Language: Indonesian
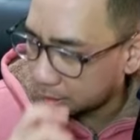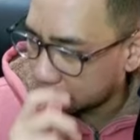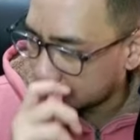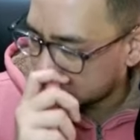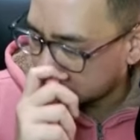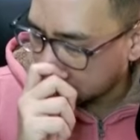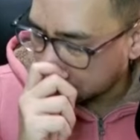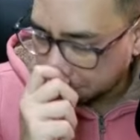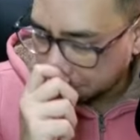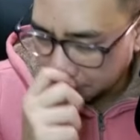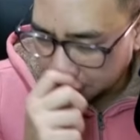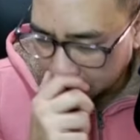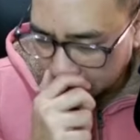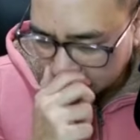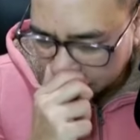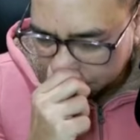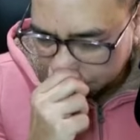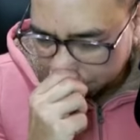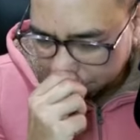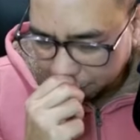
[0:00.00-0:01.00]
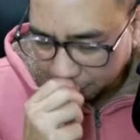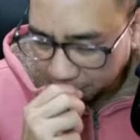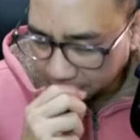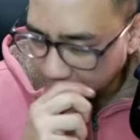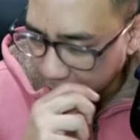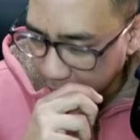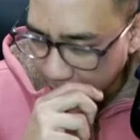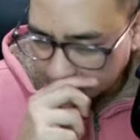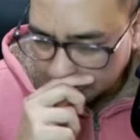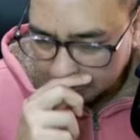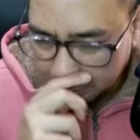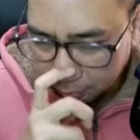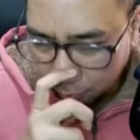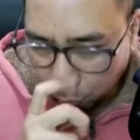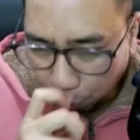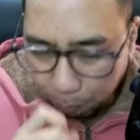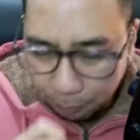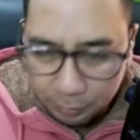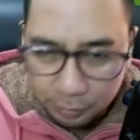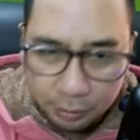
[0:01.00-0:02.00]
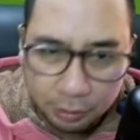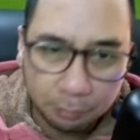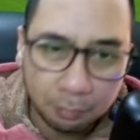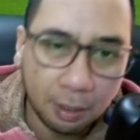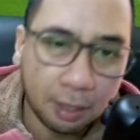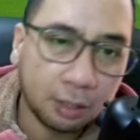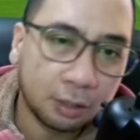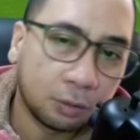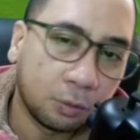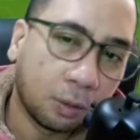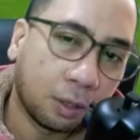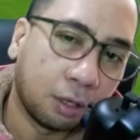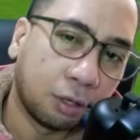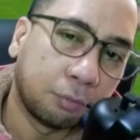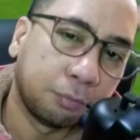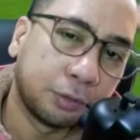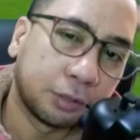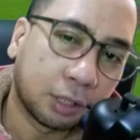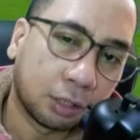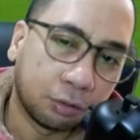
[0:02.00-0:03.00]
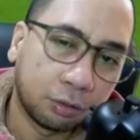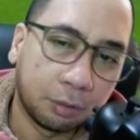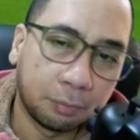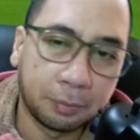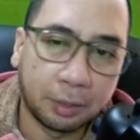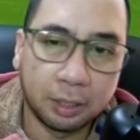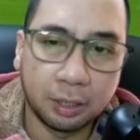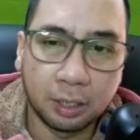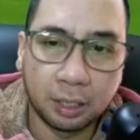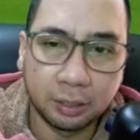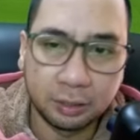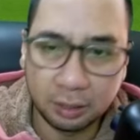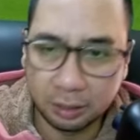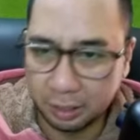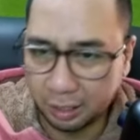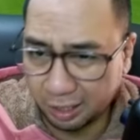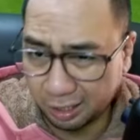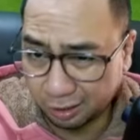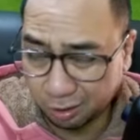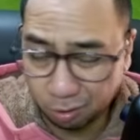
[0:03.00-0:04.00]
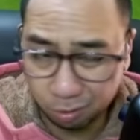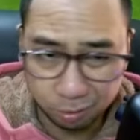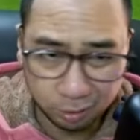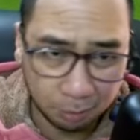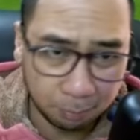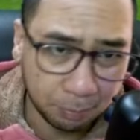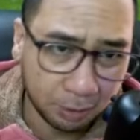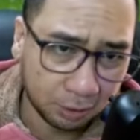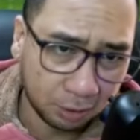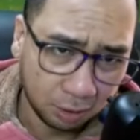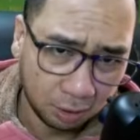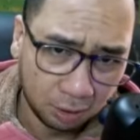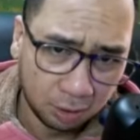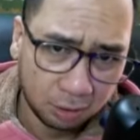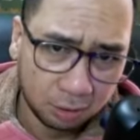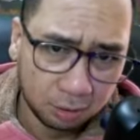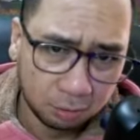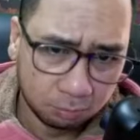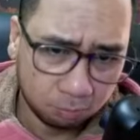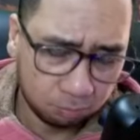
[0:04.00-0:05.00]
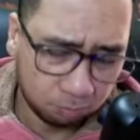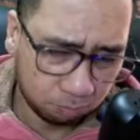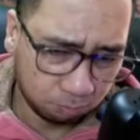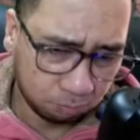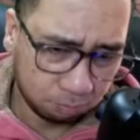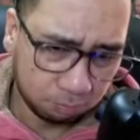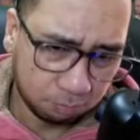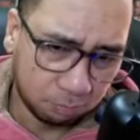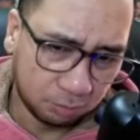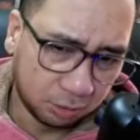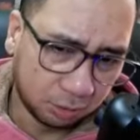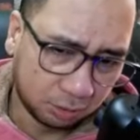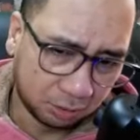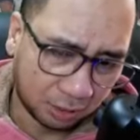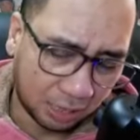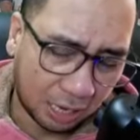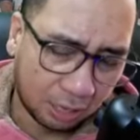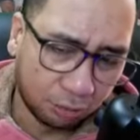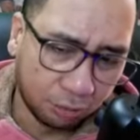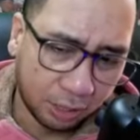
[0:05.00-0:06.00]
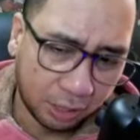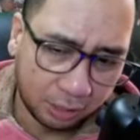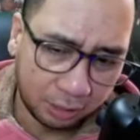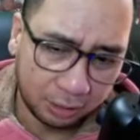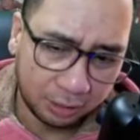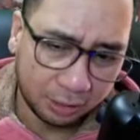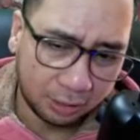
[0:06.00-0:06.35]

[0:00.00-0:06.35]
siapa ya? Kata dia, gue benci banget gue kalau misal udah main legendary atau ultimate selalu dari